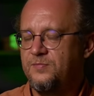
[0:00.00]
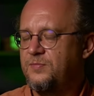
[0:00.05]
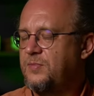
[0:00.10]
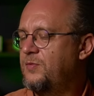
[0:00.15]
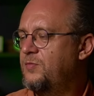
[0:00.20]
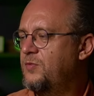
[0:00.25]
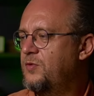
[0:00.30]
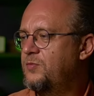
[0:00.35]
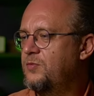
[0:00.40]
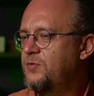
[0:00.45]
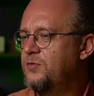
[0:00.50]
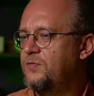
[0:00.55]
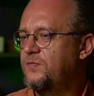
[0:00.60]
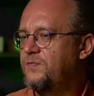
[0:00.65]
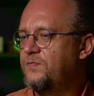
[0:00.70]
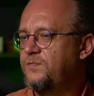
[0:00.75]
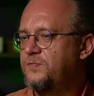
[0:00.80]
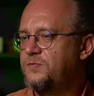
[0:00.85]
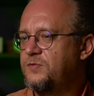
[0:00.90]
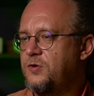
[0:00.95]
по-моему,
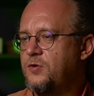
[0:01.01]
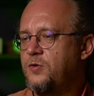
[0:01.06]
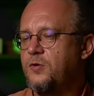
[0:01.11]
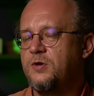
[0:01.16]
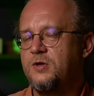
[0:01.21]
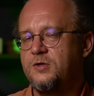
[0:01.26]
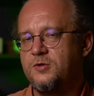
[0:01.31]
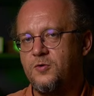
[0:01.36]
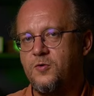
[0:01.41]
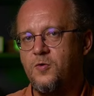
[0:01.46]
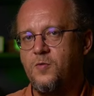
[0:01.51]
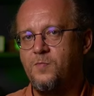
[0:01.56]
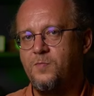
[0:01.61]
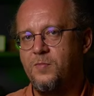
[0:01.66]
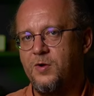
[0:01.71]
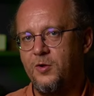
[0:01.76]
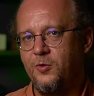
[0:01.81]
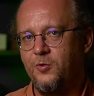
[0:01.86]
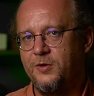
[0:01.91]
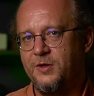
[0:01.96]
трехлитровом
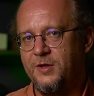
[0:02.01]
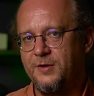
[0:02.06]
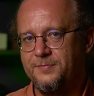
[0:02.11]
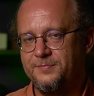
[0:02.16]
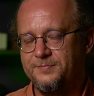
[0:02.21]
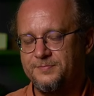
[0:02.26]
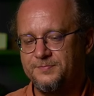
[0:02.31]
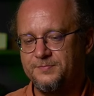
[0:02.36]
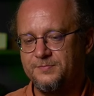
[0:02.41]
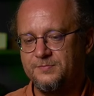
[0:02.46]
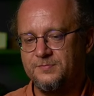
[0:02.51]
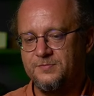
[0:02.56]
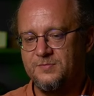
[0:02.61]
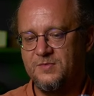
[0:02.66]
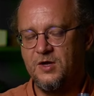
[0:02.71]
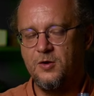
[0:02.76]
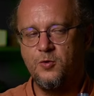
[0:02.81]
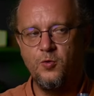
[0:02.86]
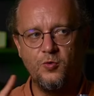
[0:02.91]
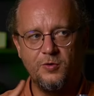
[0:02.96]
баллоне
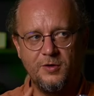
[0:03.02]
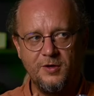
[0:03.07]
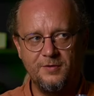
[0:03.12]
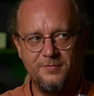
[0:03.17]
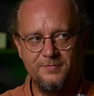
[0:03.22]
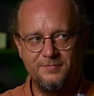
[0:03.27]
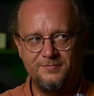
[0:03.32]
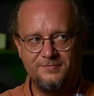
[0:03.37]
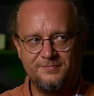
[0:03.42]
на кухне.